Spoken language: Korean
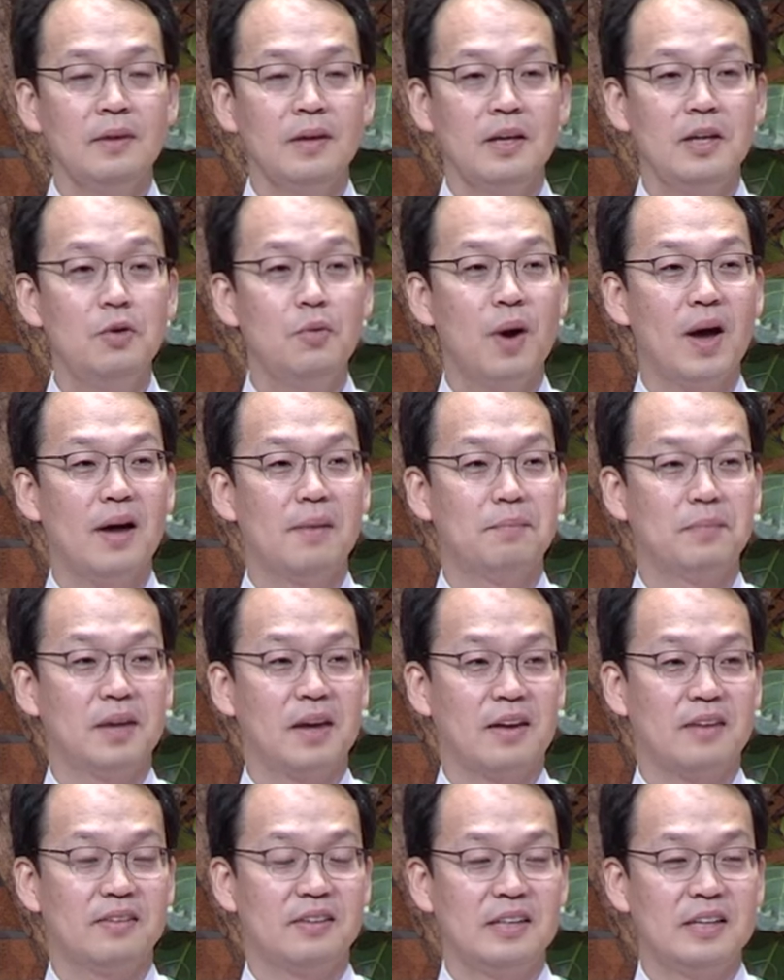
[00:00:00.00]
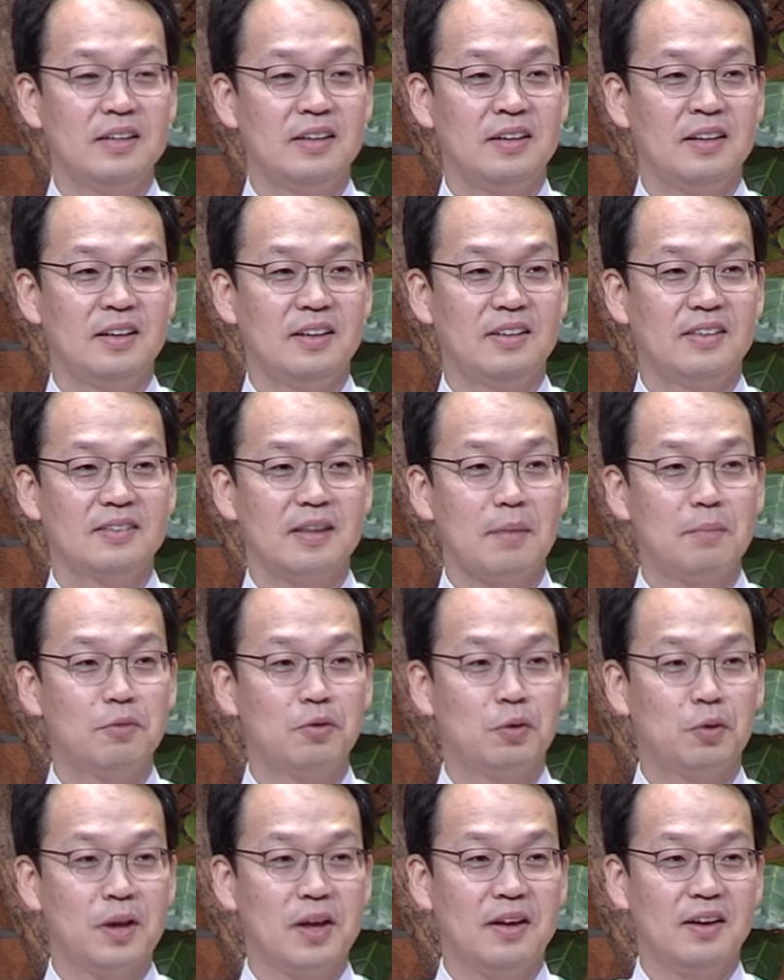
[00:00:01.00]
이와 함께 이
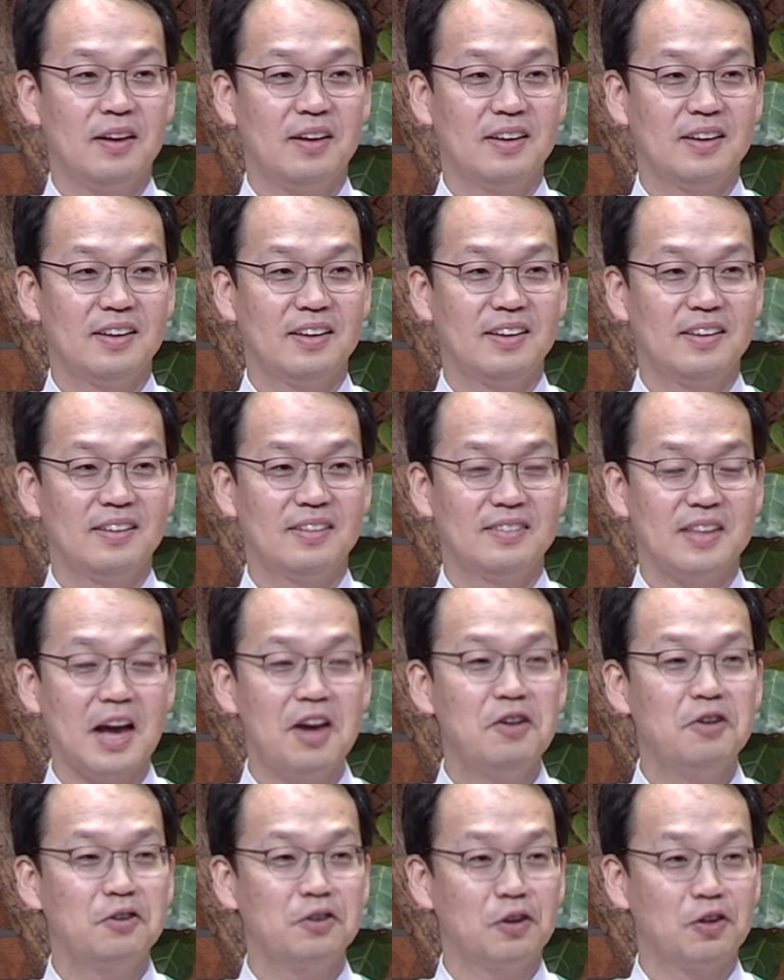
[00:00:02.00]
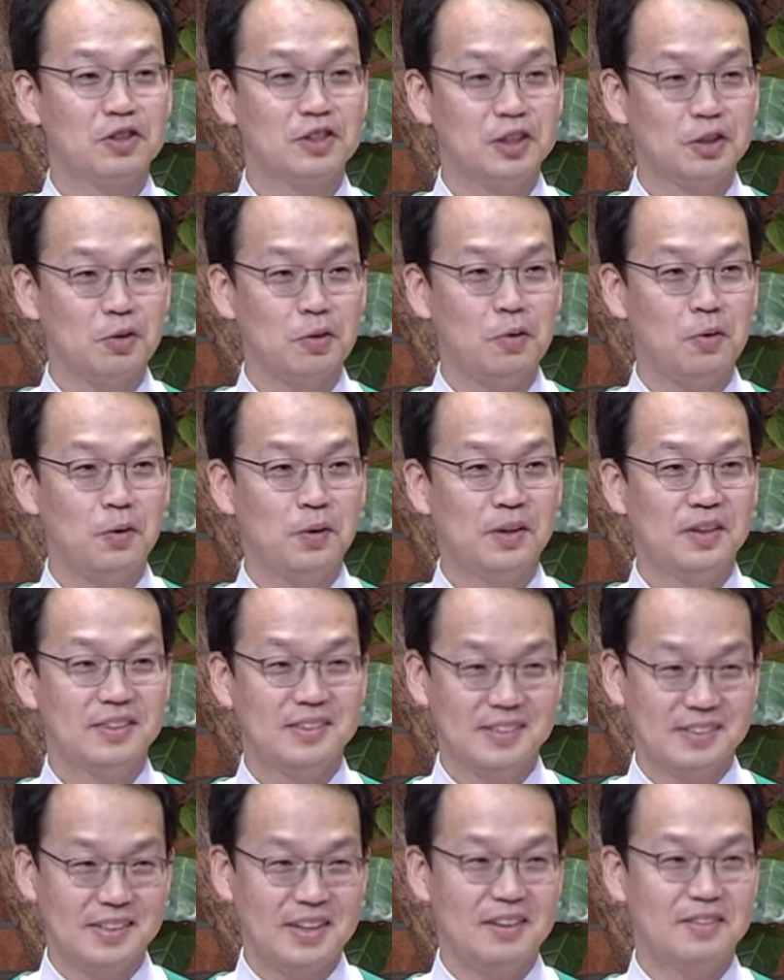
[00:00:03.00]
삼손의 사역 역시도
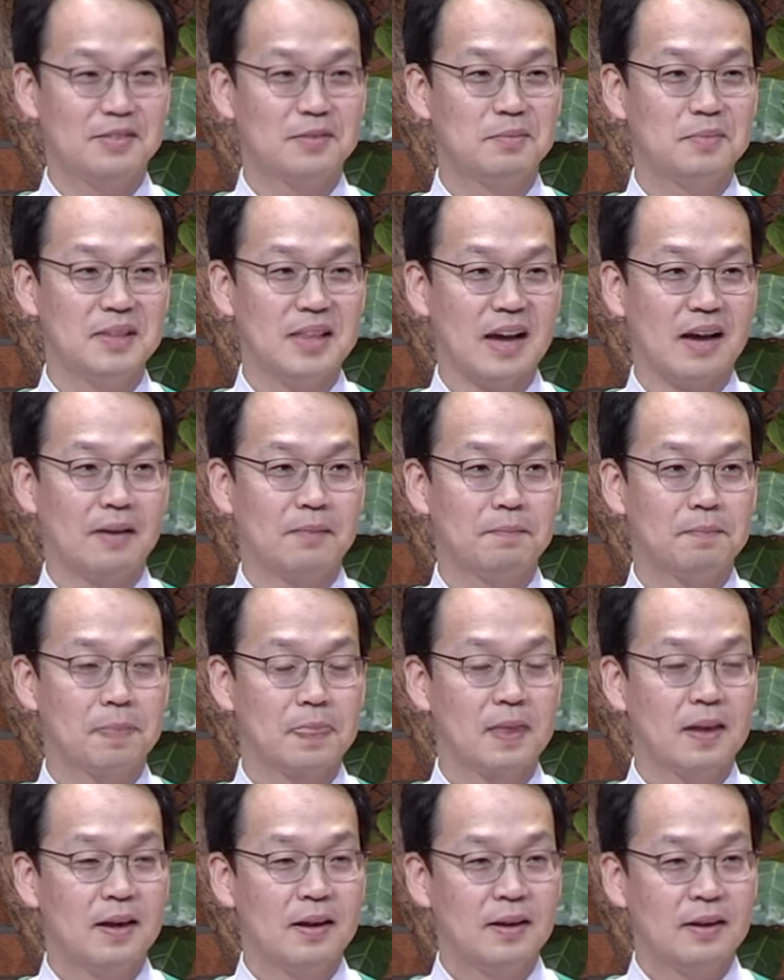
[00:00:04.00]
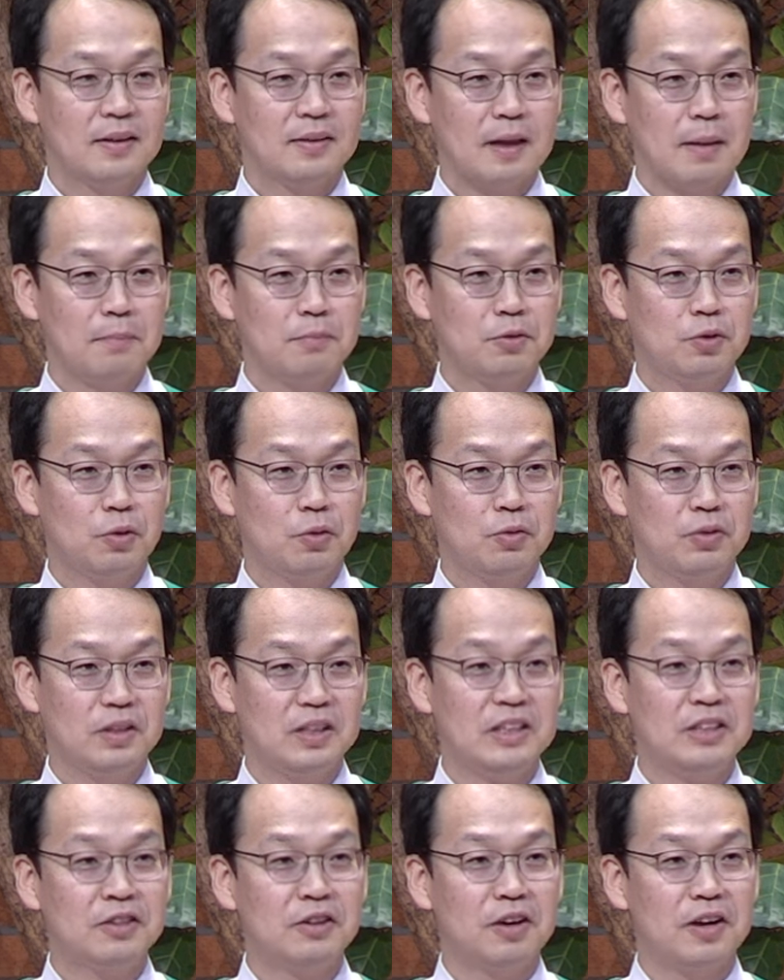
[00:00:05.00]
특이했습니다. 삼손
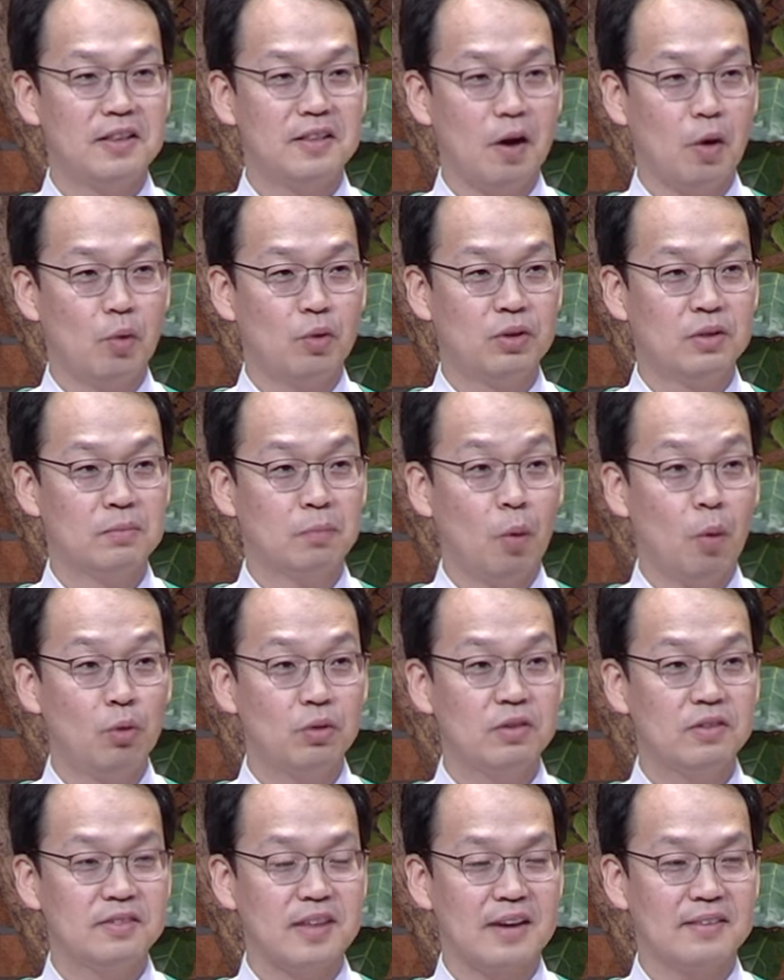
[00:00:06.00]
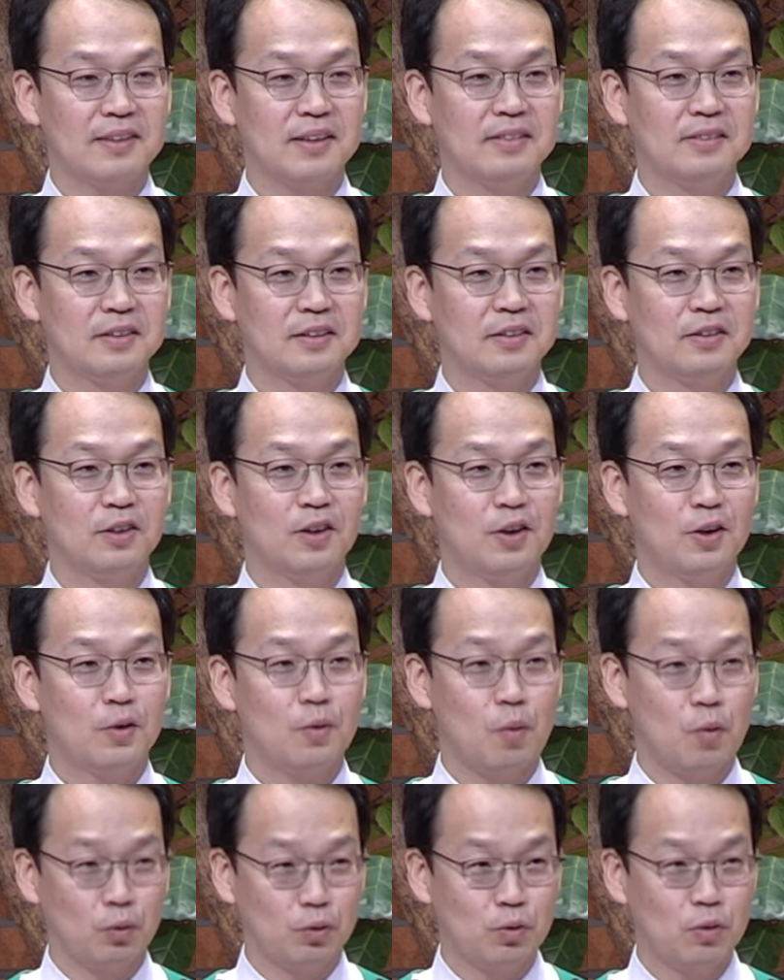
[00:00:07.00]
이전에 나오는 모든 사사들은
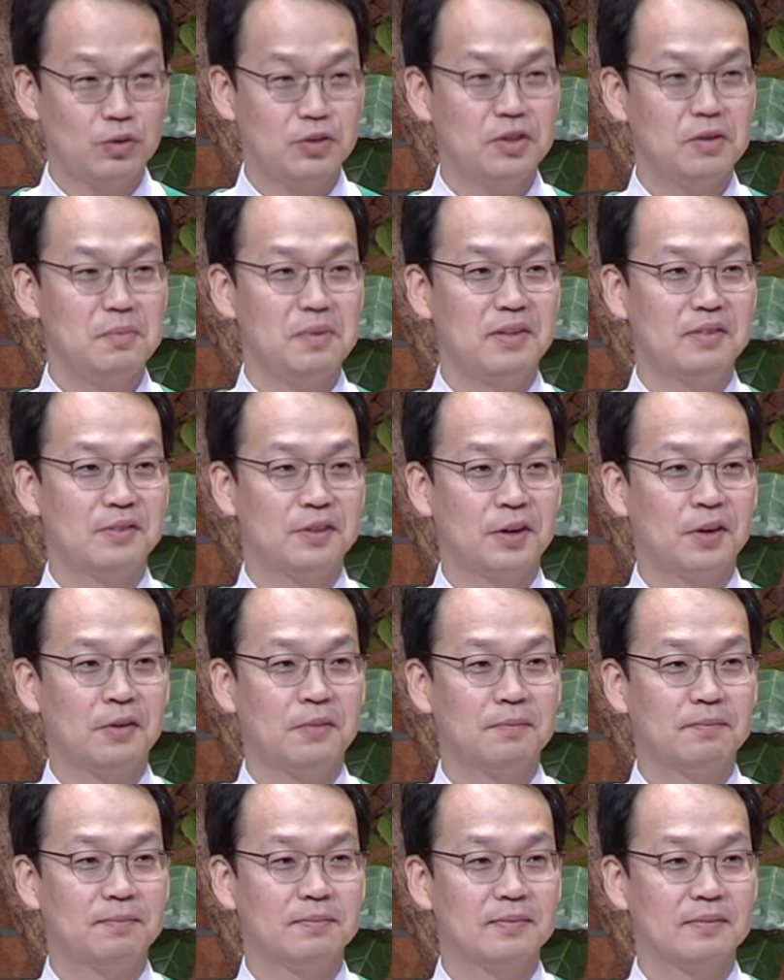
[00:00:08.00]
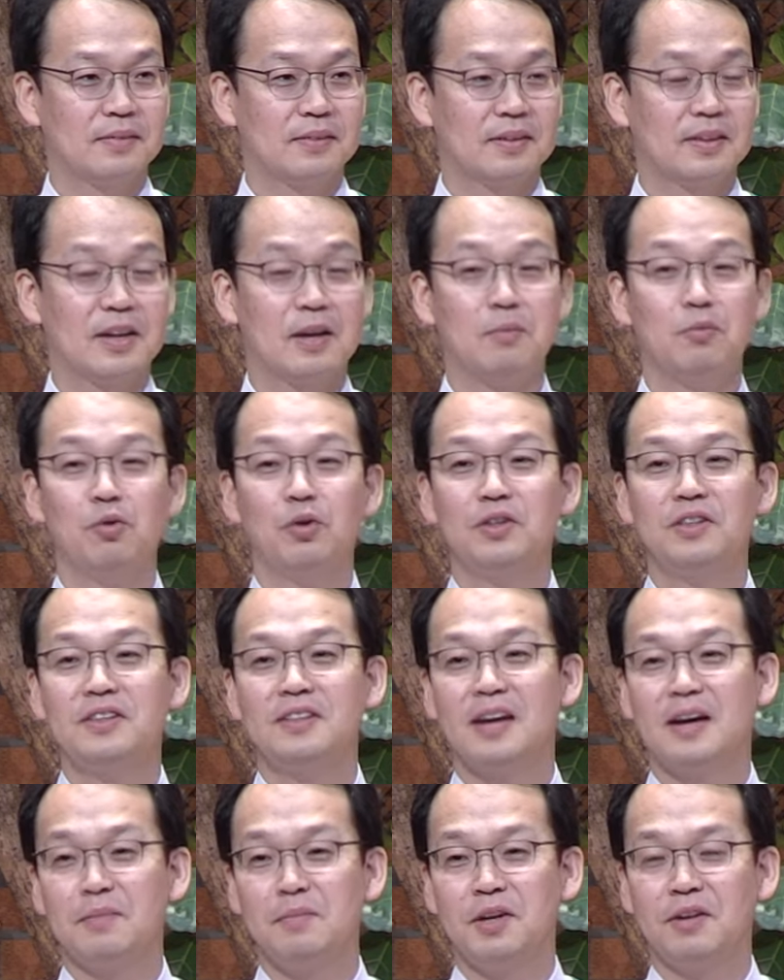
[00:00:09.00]
공통점이 있어요. 그게
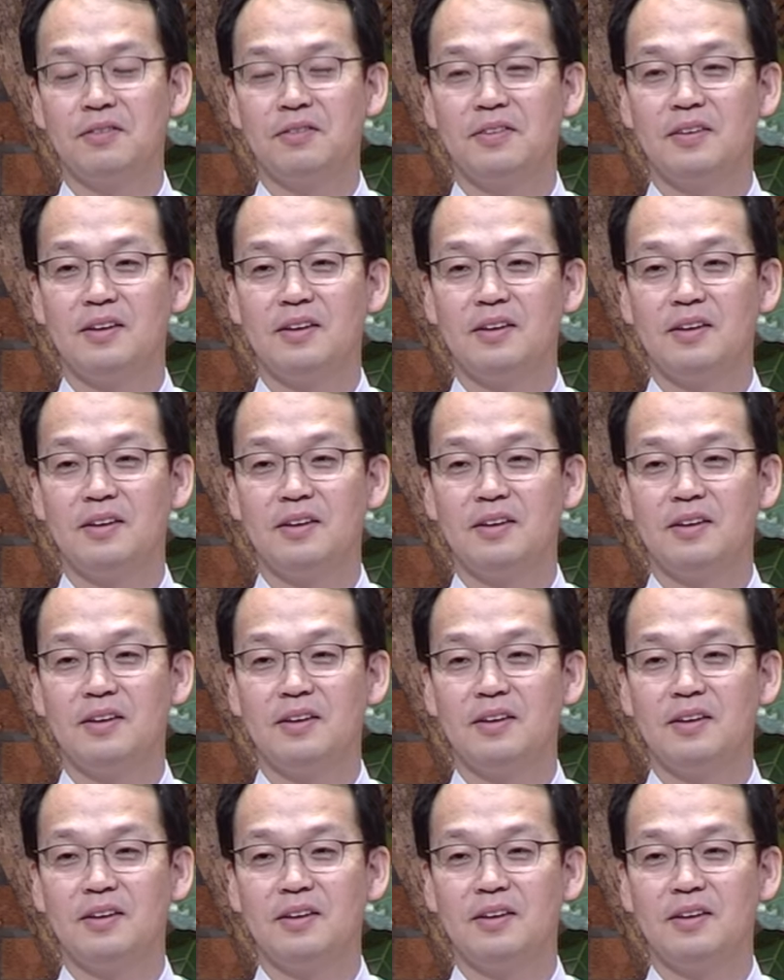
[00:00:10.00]
무엇이냐면